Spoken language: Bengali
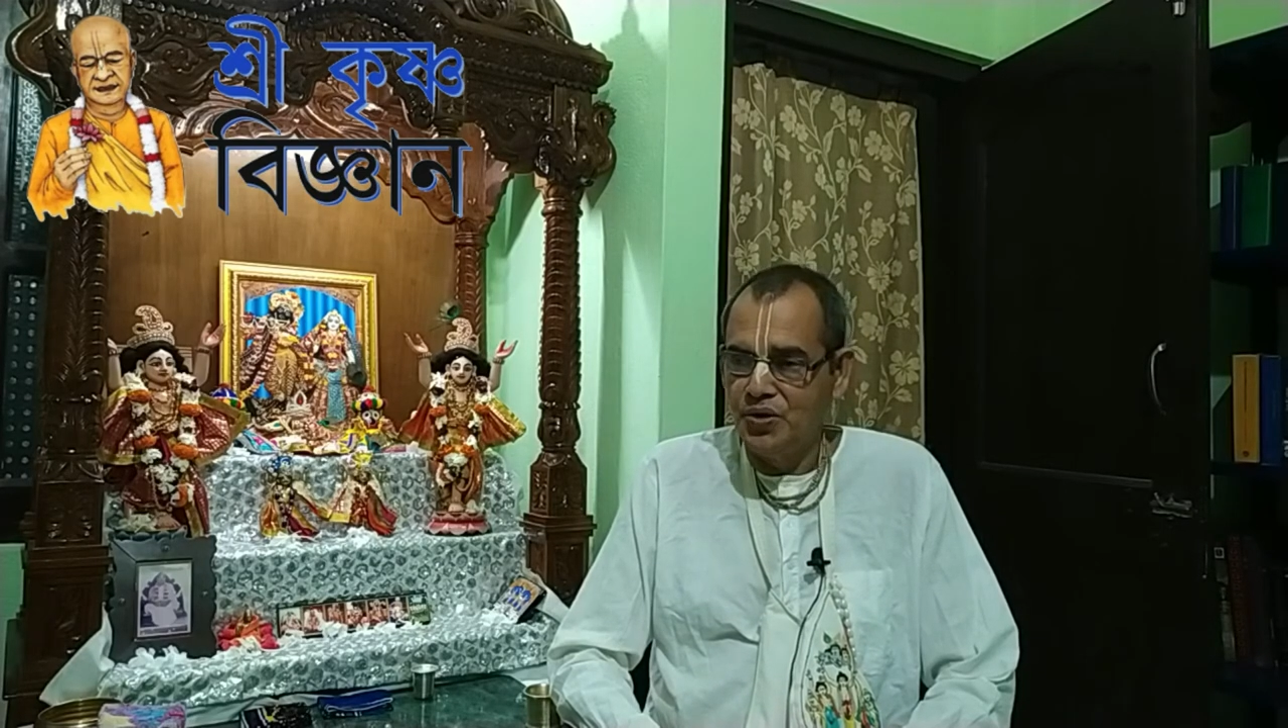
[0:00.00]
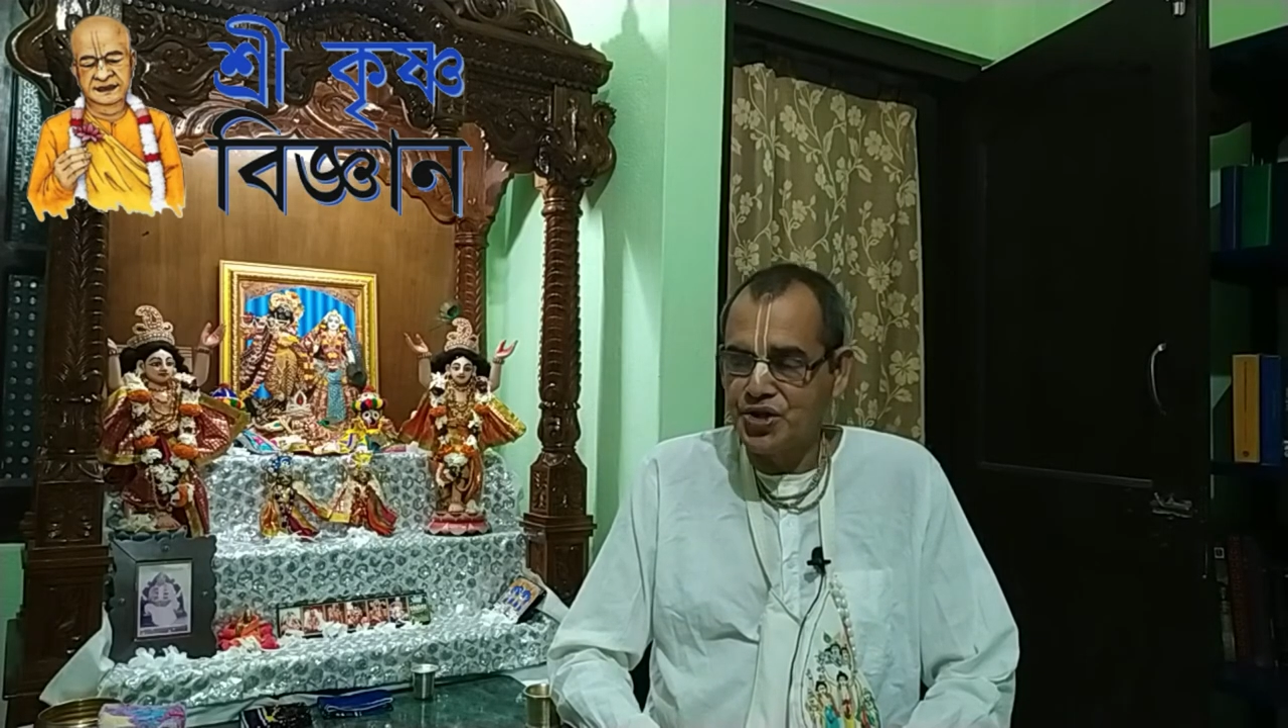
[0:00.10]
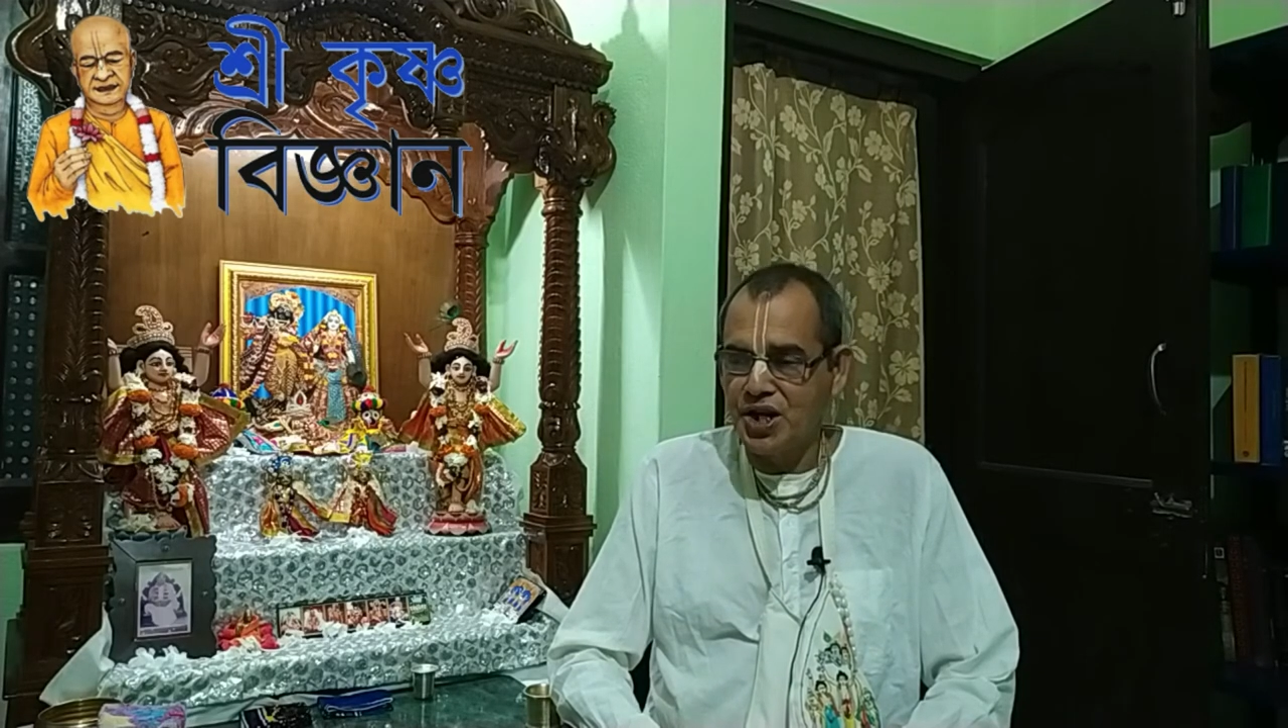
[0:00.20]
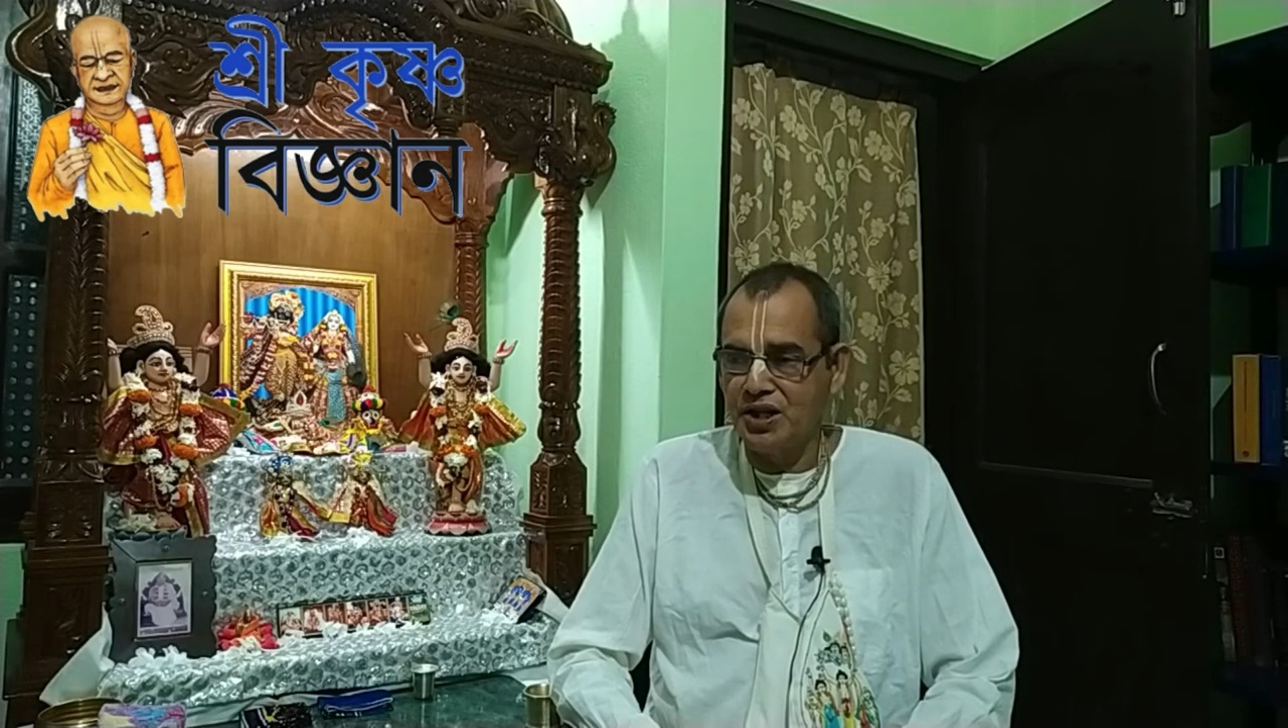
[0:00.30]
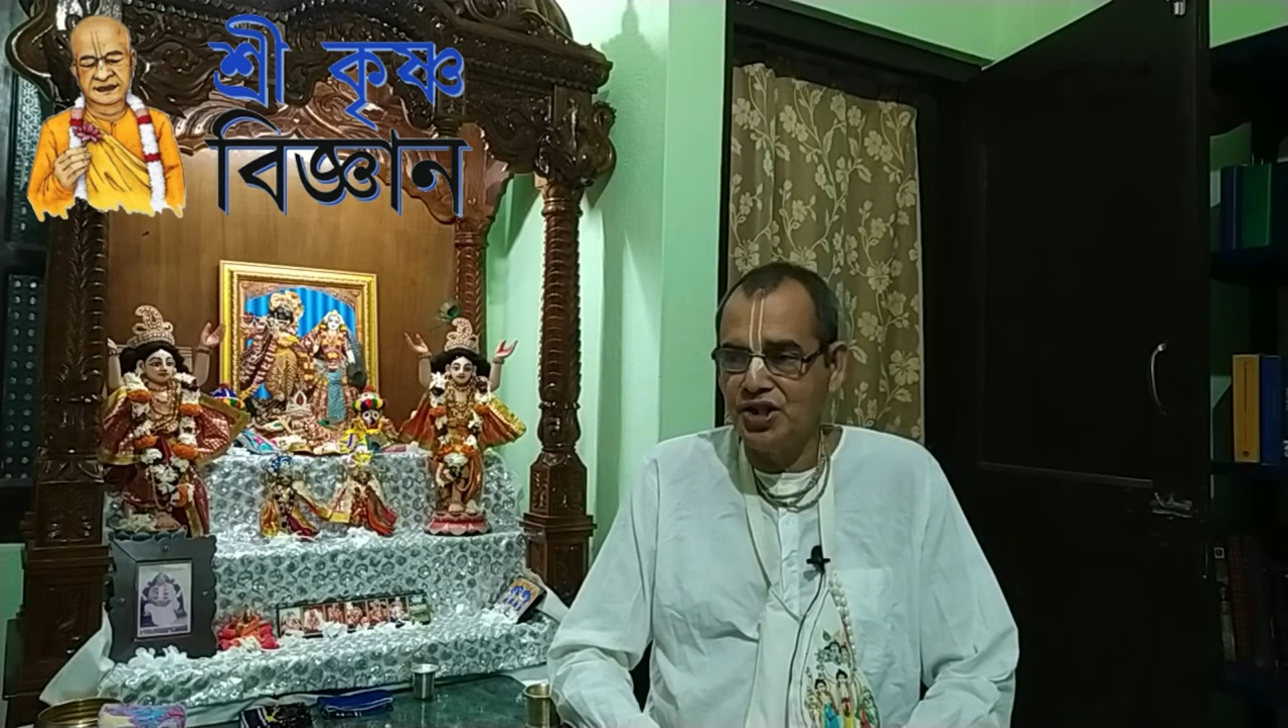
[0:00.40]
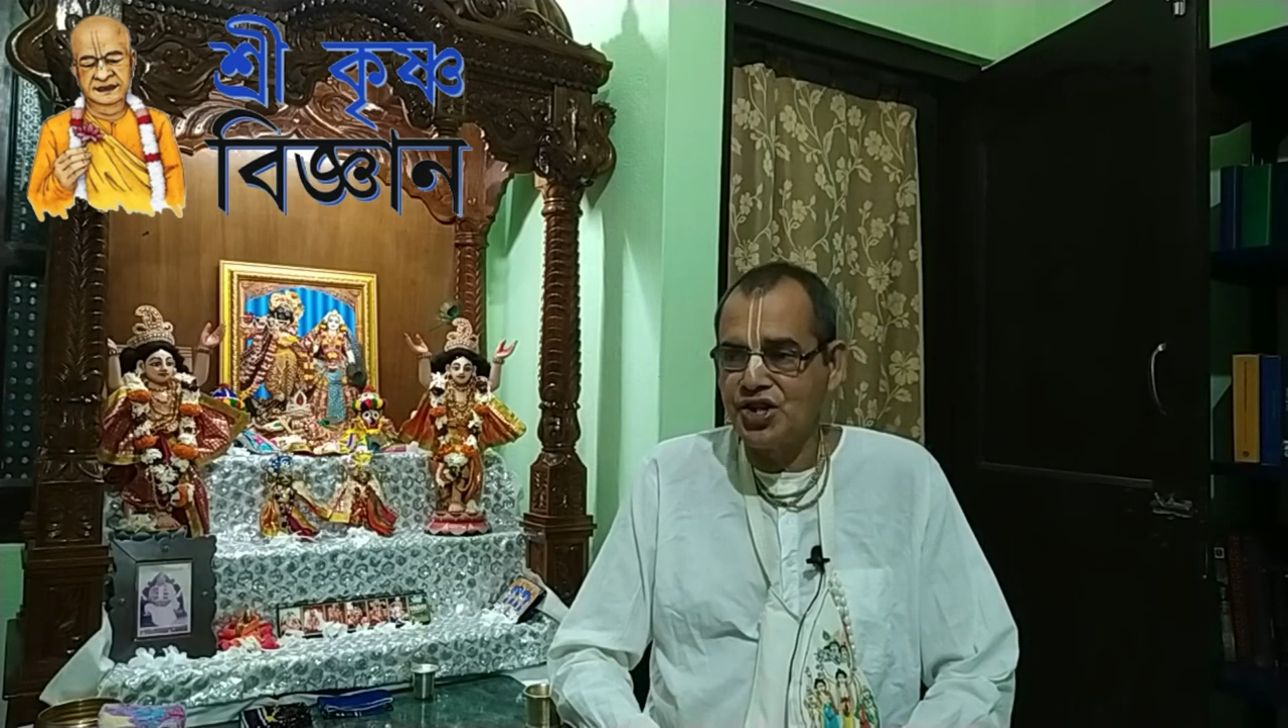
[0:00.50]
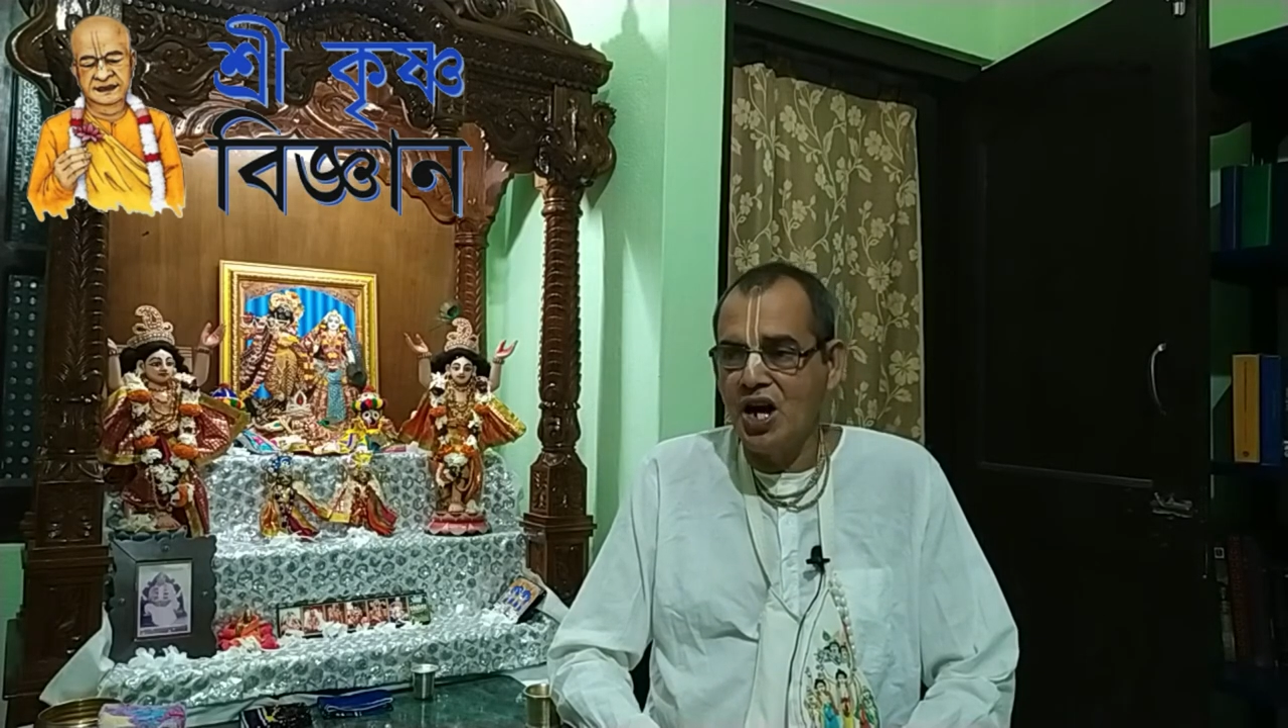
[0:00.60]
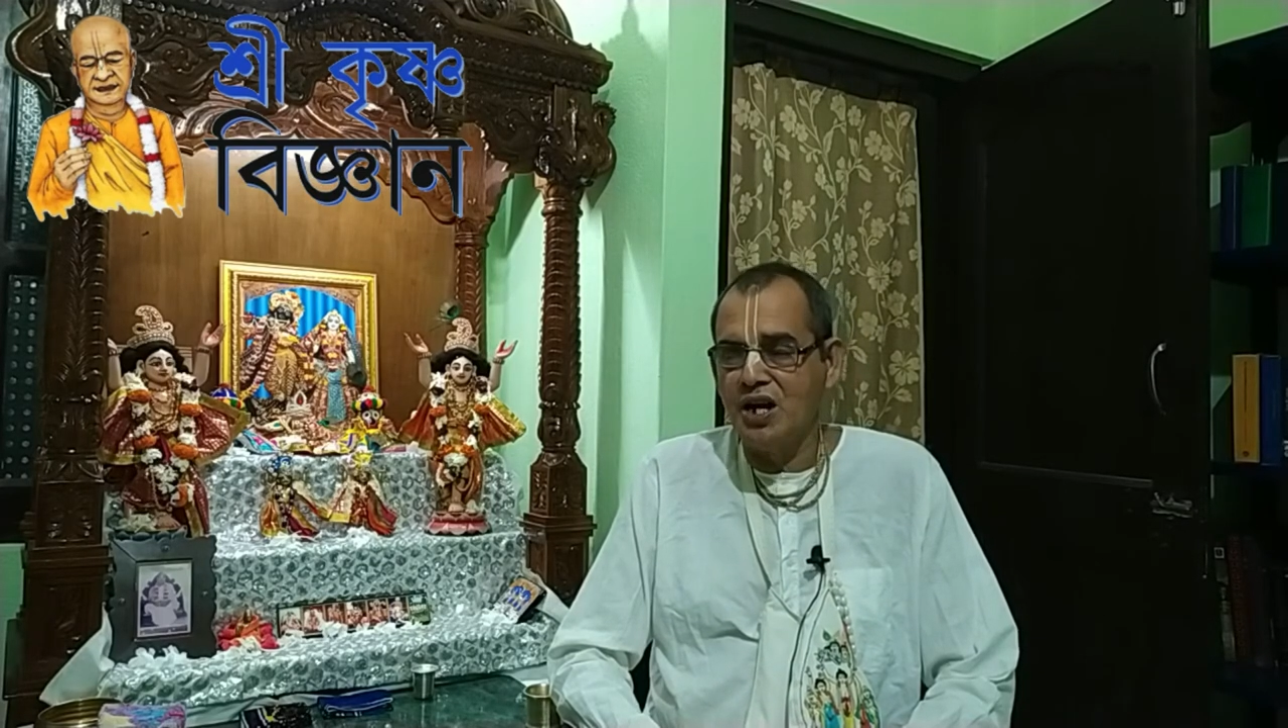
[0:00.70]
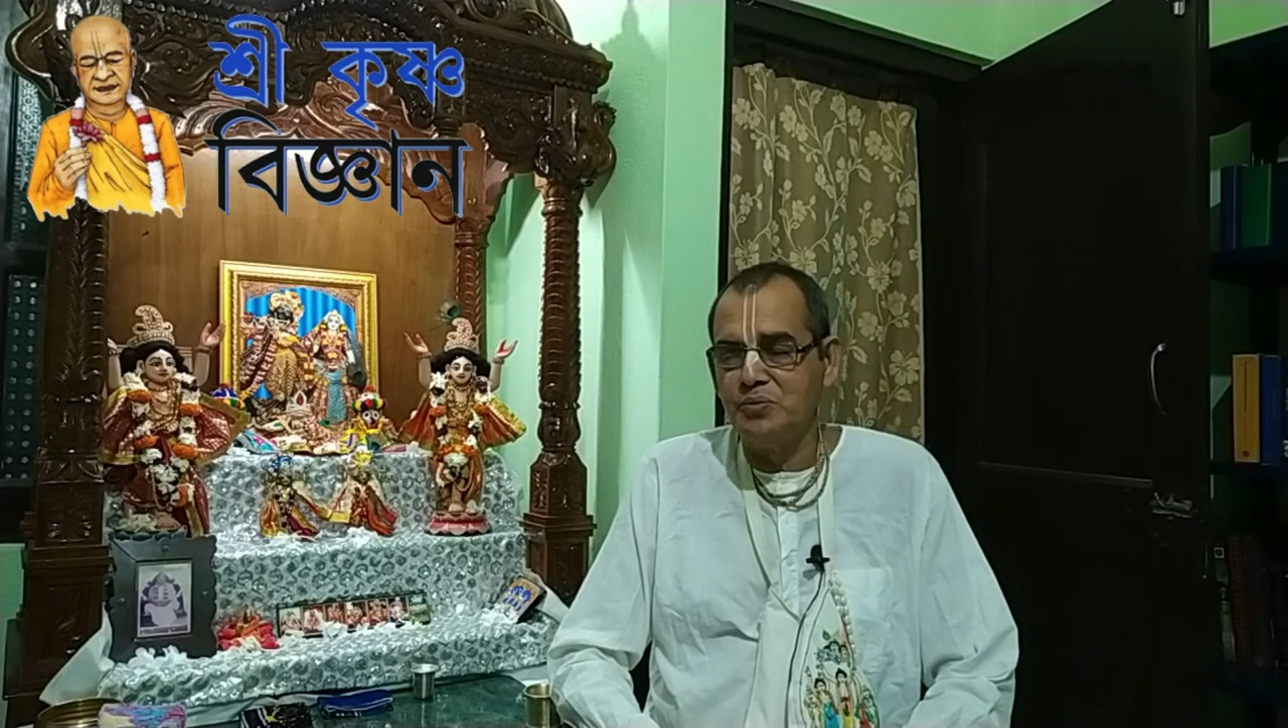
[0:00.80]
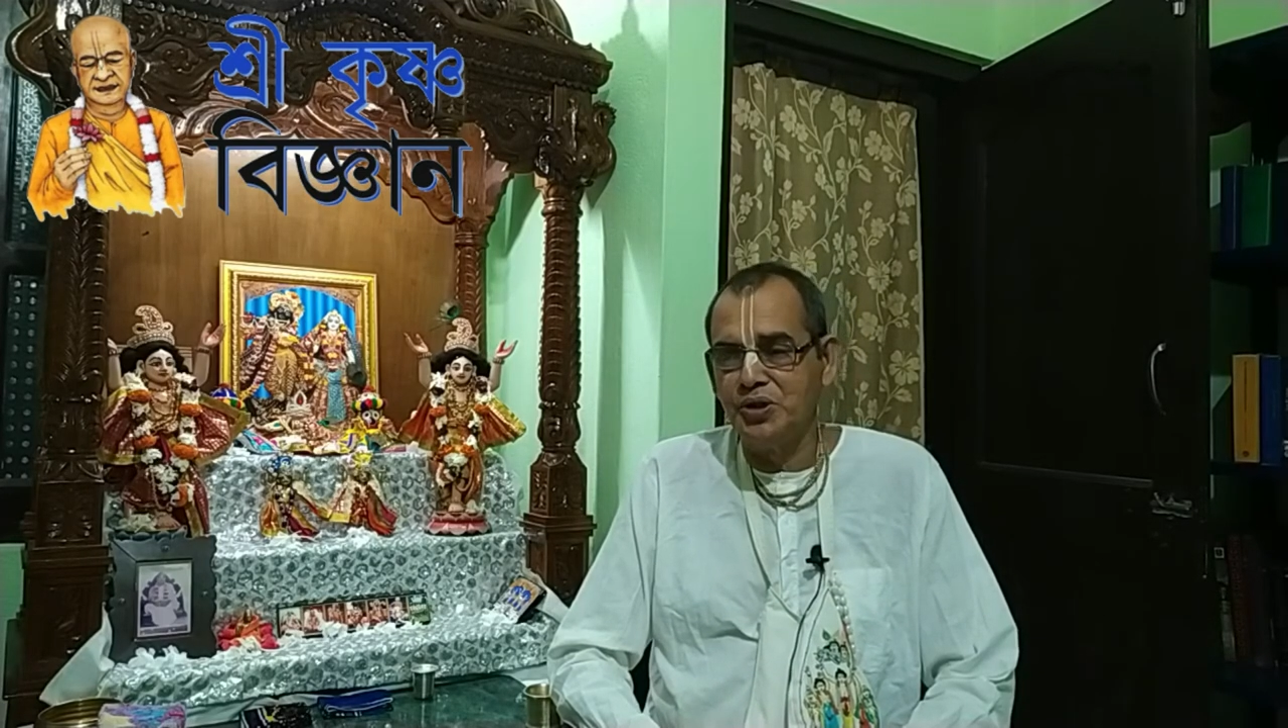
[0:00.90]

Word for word: খোসাকে সার